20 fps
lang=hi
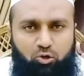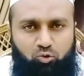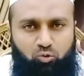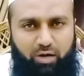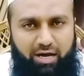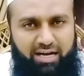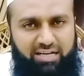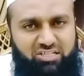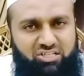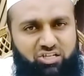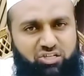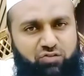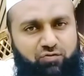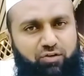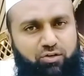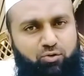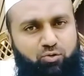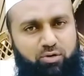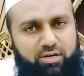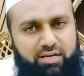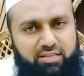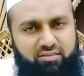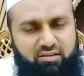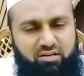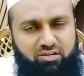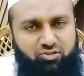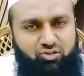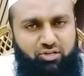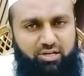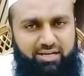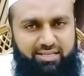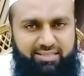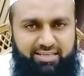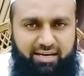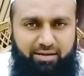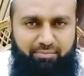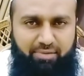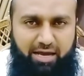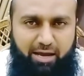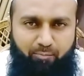तो आज की इस वीडियो के अंदर इंशाल्लाह
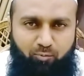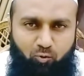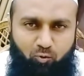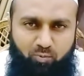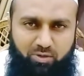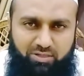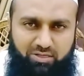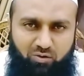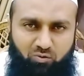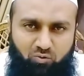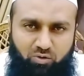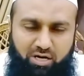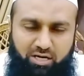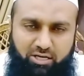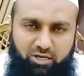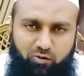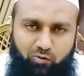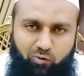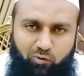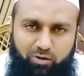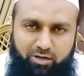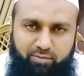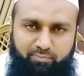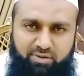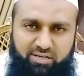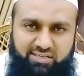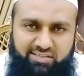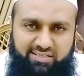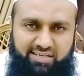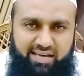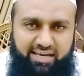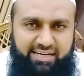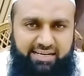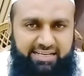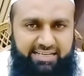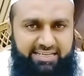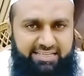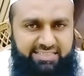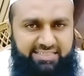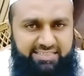ताला मैं आपको बताऊंगा कि रोगन बलसान
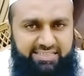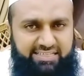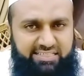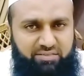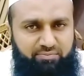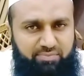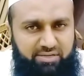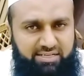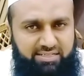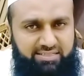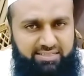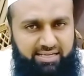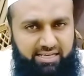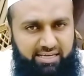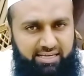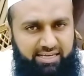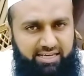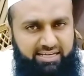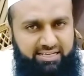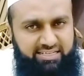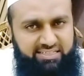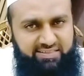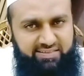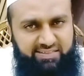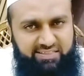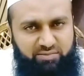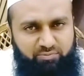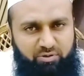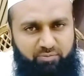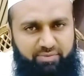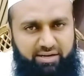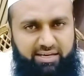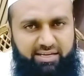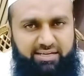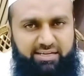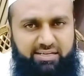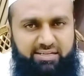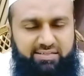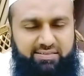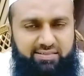किस किस मर्ज़ के लिए किस किस बीमारी
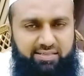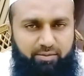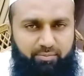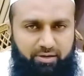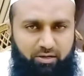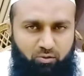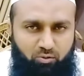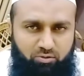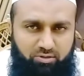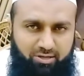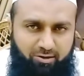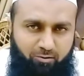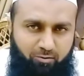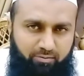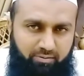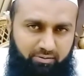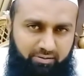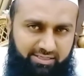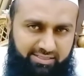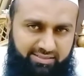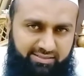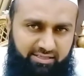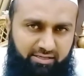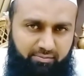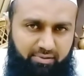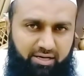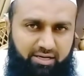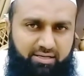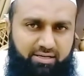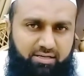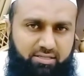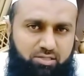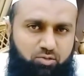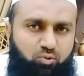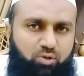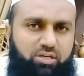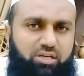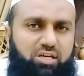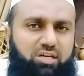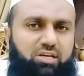के लिए इस्तेमाल होता है और इस्तेमाल करते
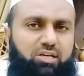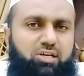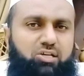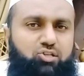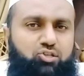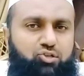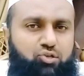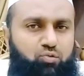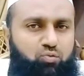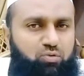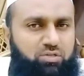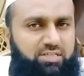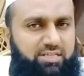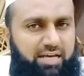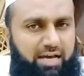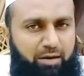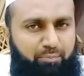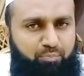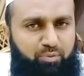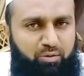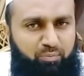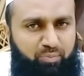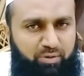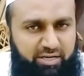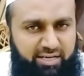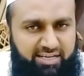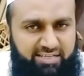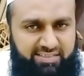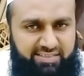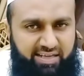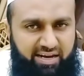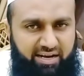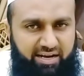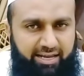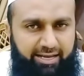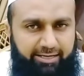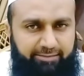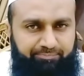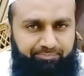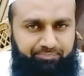हुए किन किन चीज़ों से आपने परहेज़
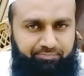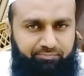करना है